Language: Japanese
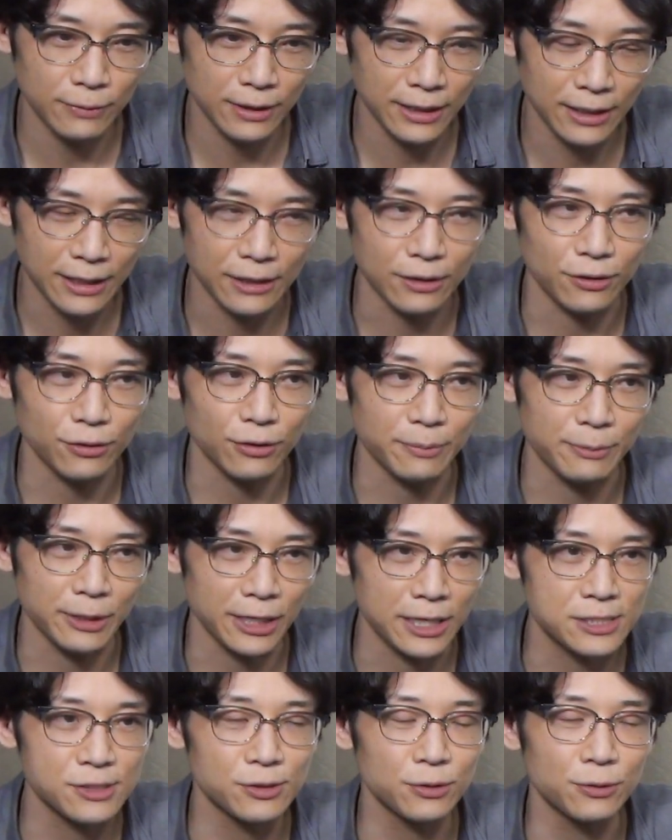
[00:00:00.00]
意見っていうかまあ
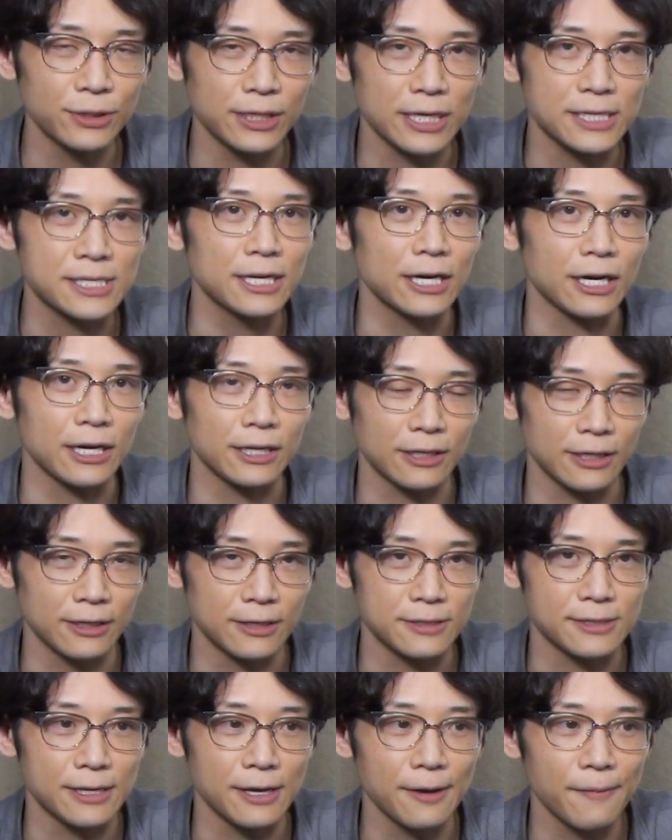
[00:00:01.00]
結論を出さなかったん
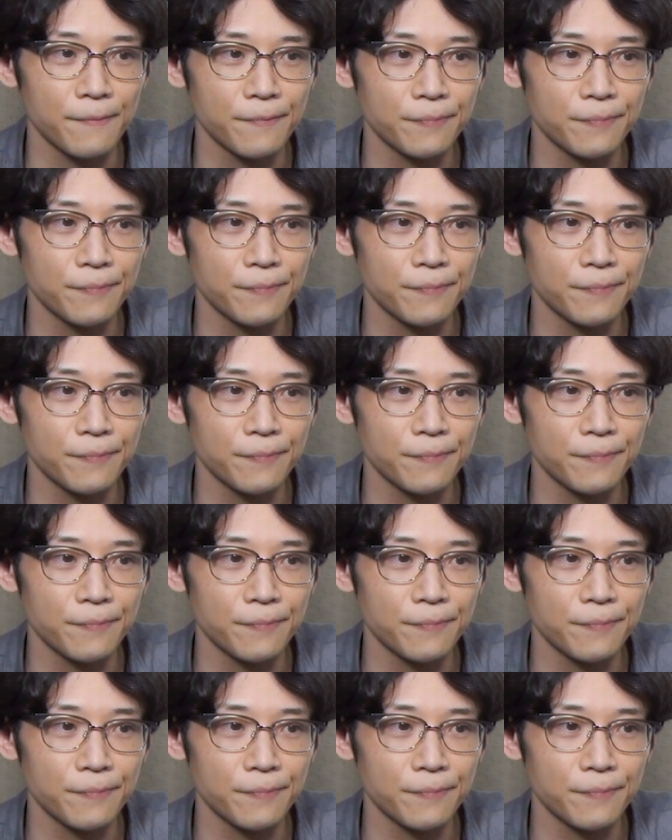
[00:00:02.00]
ですね